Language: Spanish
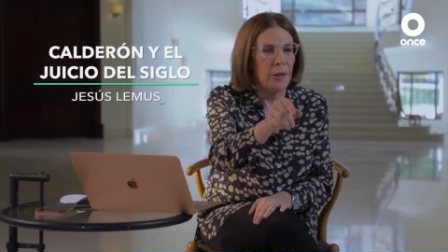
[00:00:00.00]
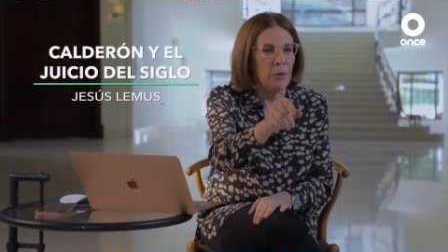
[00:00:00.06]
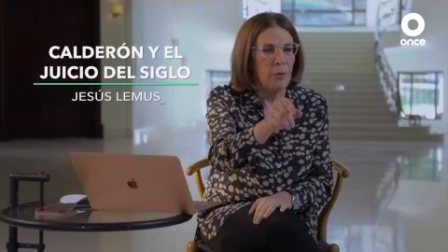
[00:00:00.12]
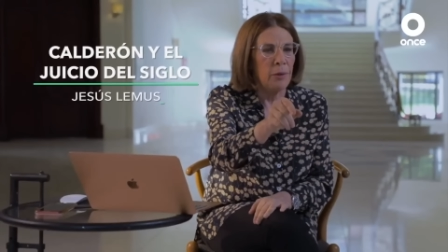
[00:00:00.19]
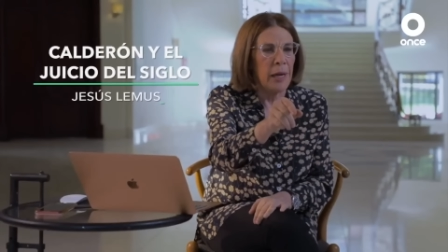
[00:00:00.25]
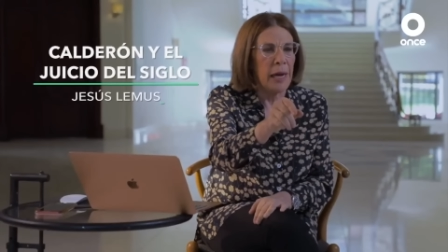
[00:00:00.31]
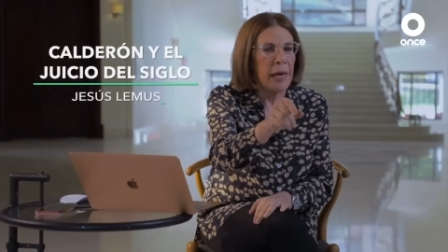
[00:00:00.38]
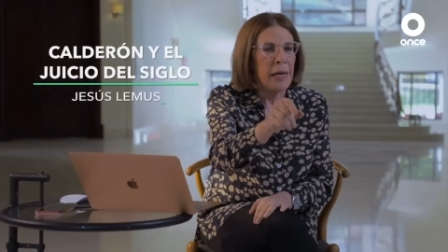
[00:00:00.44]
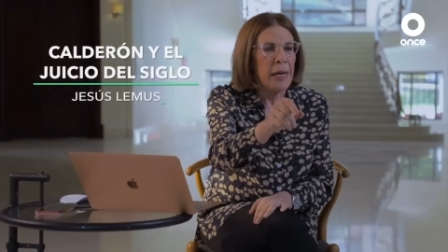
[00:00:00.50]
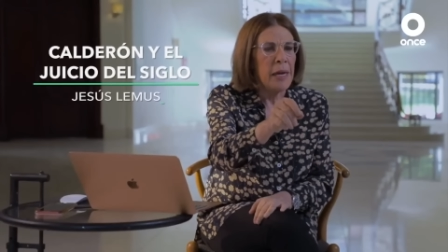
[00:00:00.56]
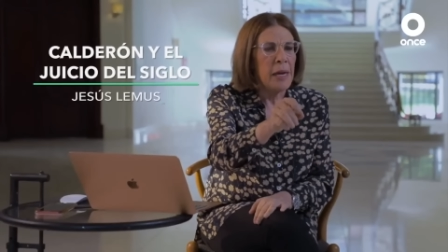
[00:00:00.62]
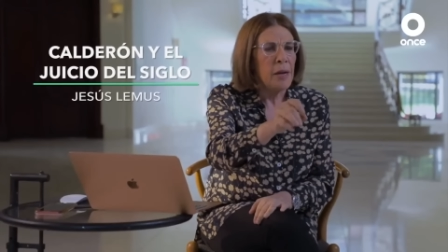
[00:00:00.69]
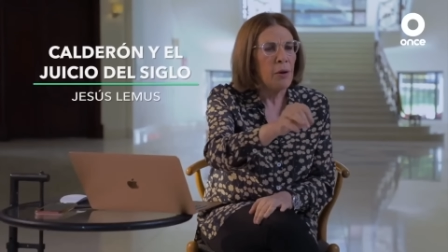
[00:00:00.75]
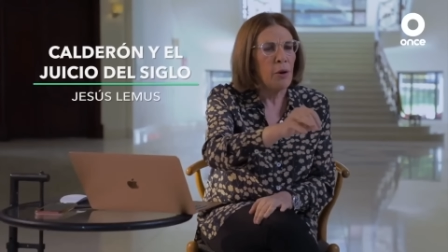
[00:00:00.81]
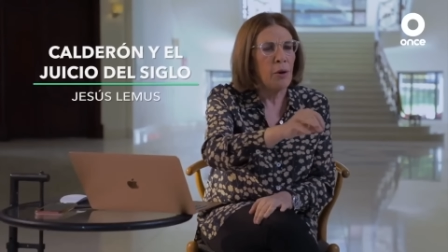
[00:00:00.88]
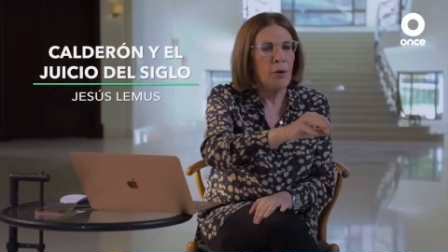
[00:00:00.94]

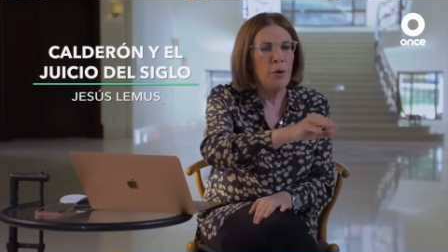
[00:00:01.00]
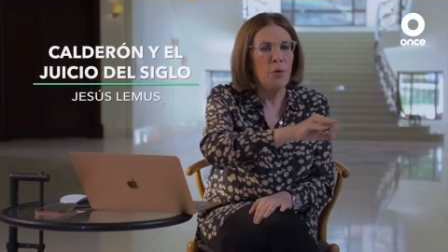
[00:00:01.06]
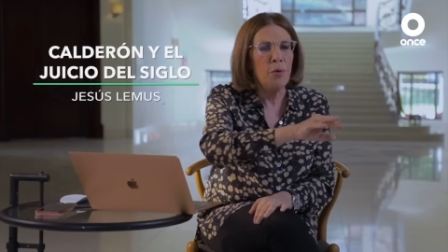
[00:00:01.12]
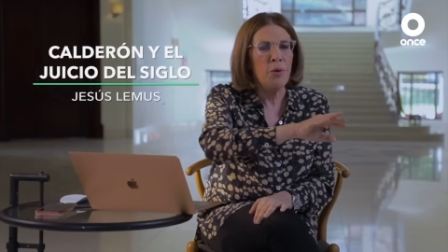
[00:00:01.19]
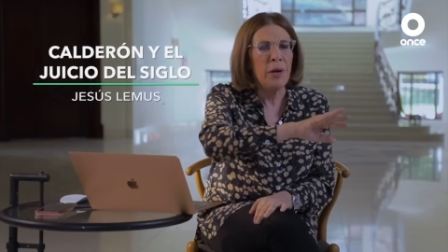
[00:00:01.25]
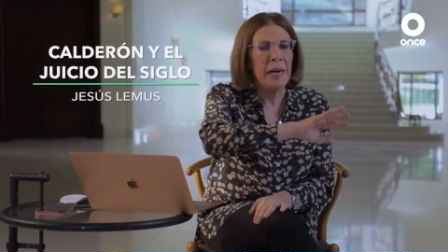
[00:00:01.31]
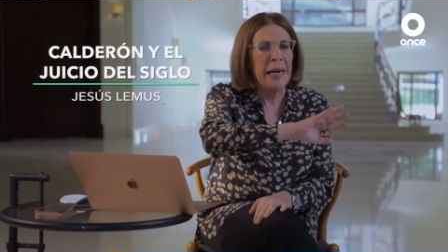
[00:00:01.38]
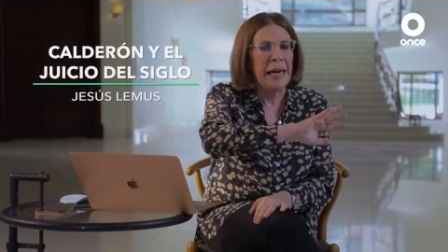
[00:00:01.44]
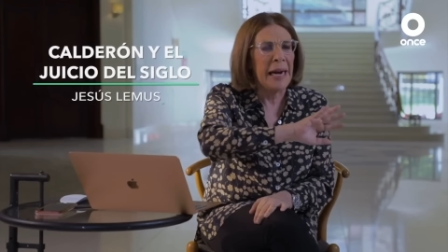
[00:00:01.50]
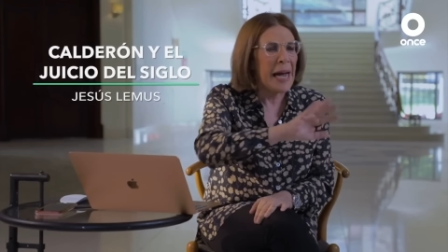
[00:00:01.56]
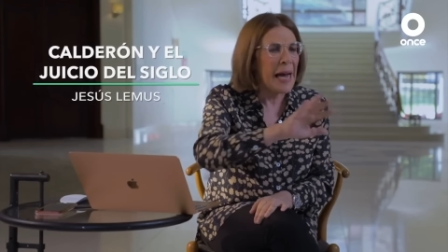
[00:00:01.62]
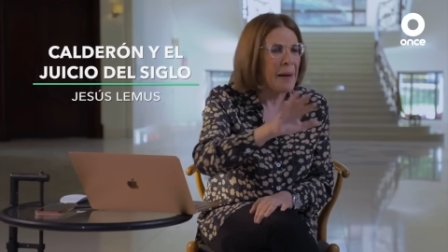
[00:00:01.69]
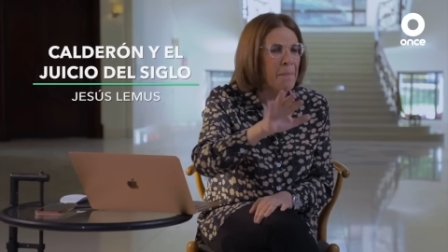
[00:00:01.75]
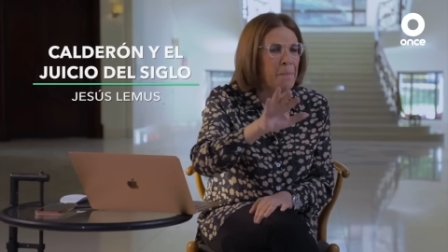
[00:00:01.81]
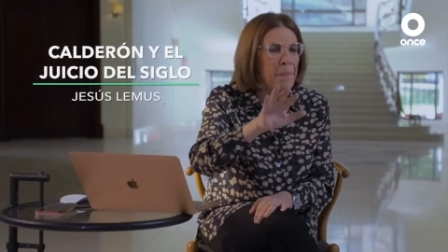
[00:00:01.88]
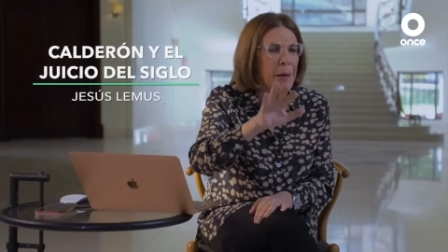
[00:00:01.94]
Luna con un
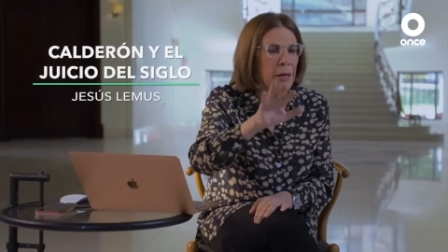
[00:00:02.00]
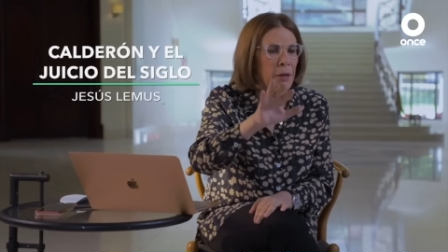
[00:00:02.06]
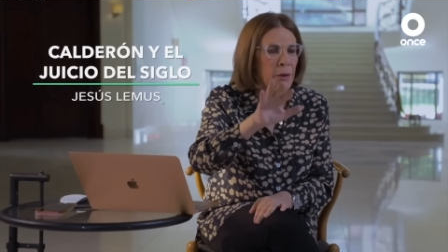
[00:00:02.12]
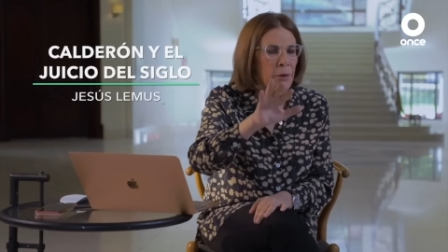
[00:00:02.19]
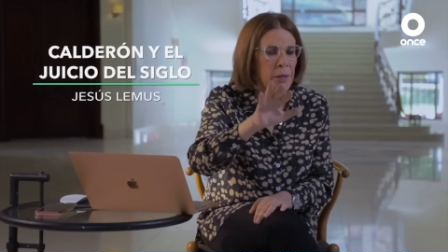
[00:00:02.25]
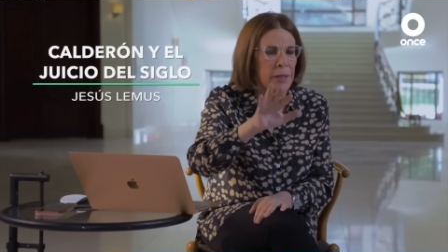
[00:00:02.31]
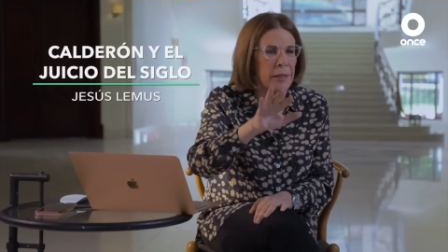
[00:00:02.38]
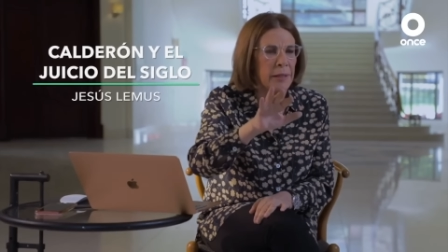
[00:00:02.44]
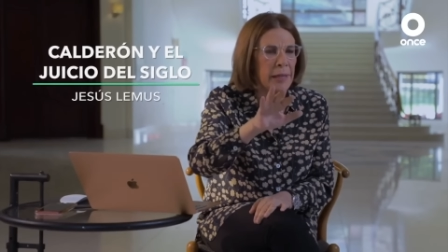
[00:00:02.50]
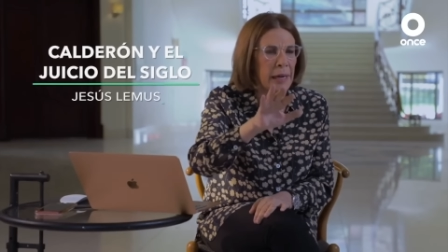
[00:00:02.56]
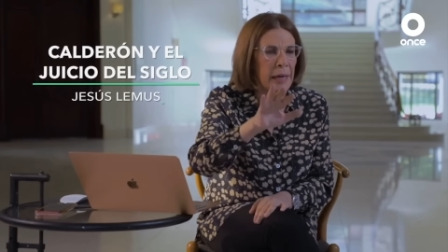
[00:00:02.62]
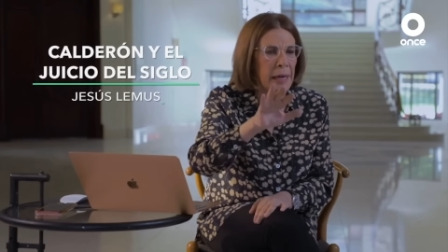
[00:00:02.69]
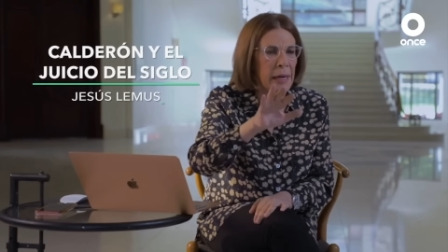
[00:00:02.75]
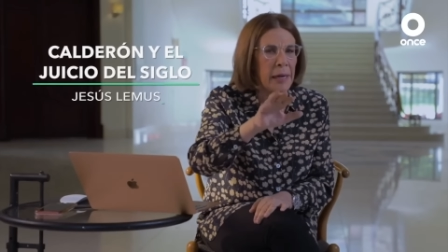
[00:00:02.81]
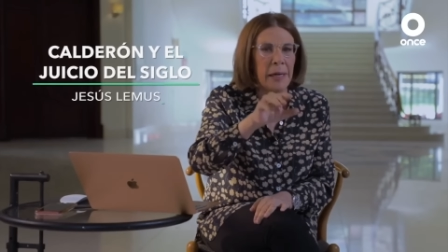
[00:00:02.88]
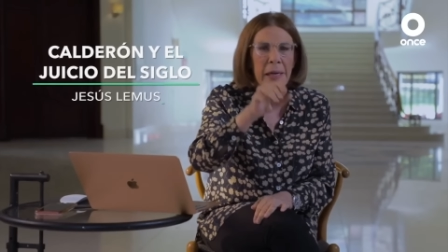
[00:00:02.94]
gran
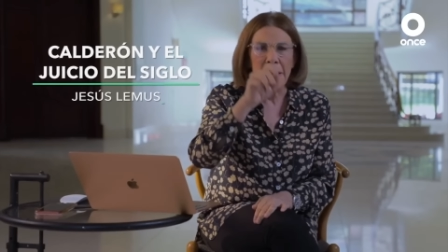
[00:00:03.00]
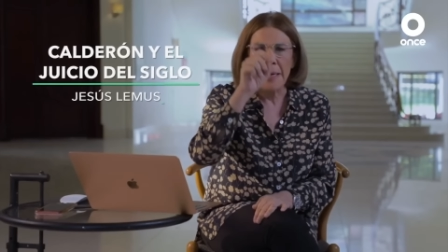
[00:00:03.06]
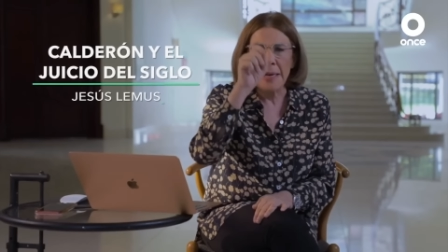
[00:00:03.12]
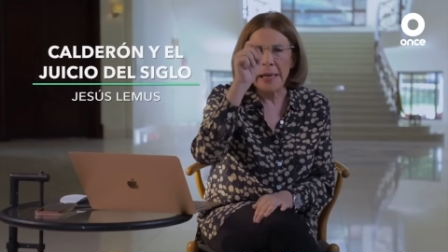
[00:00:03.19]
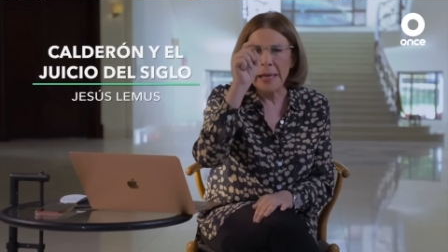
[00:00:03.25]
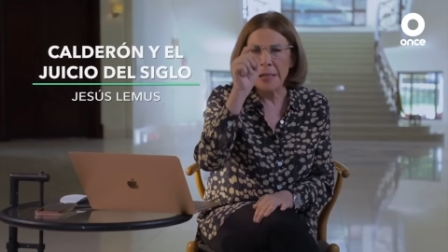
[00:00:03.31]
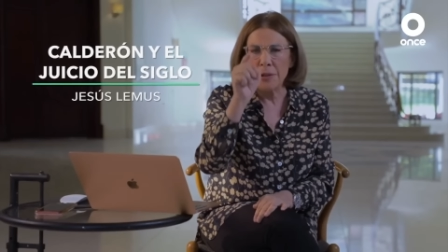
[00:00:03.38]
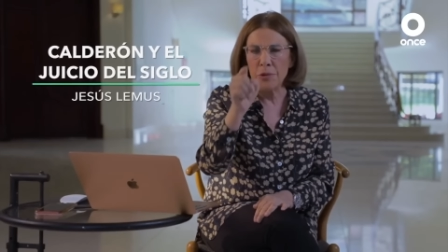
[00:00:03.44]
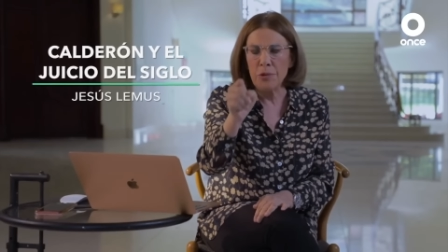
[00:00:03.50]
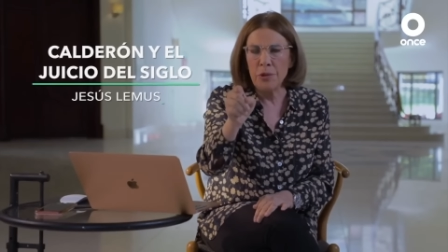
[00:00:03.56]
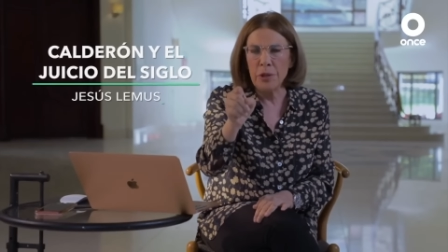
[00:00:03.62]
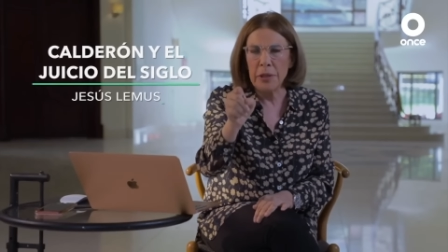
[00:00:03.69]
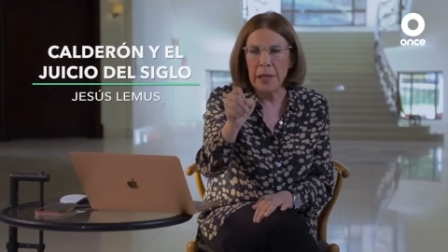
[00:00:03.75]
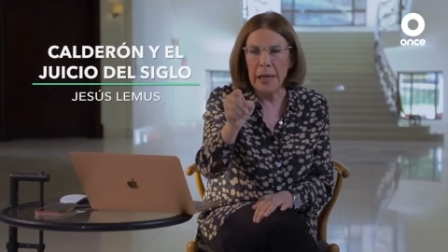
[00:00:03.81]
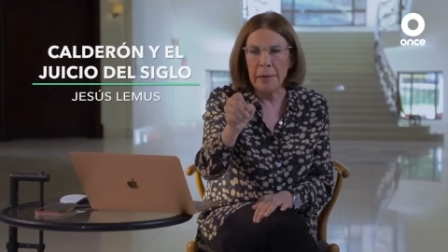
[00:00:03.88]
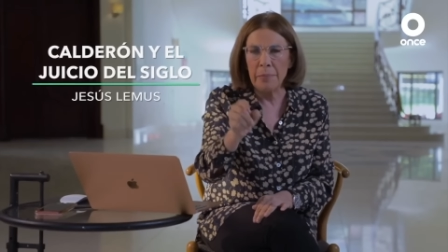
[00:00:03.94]
periodista,
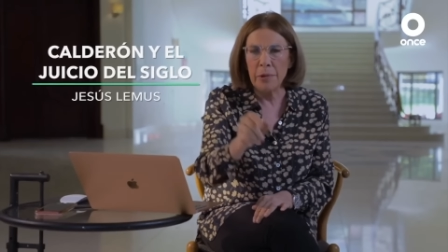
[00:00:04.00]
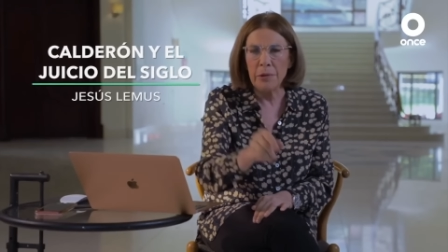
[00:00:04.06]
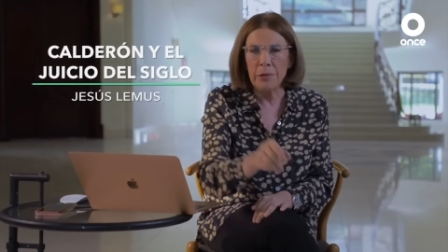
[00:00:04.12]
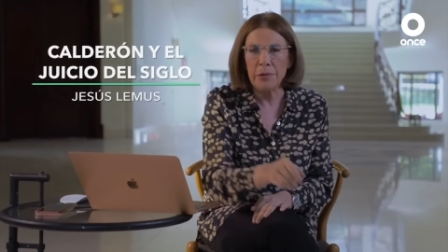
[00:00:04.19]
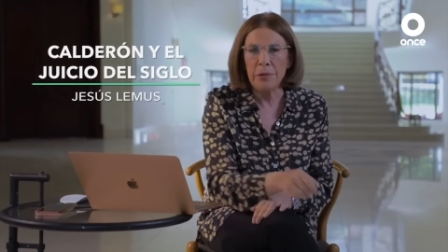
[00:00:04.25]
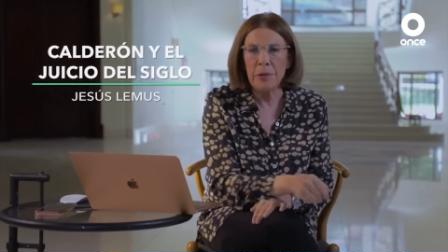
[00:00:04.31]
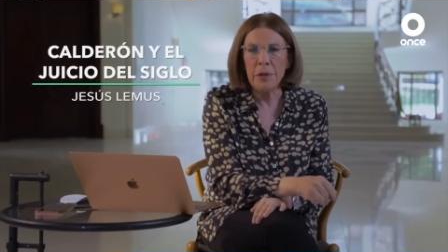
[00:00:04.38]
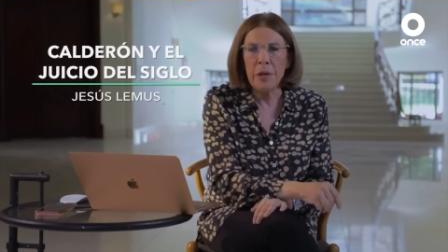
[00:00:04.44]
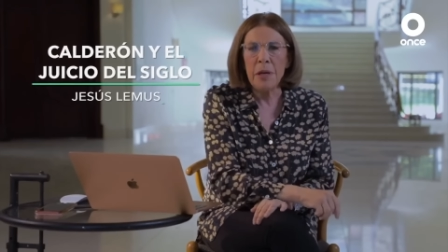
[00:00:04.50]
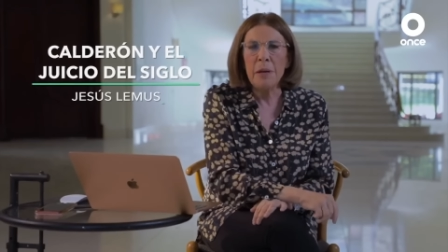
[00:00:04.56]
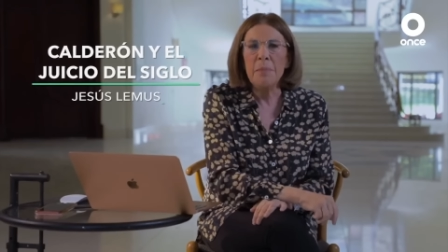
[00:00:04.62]
Jesús Lemos.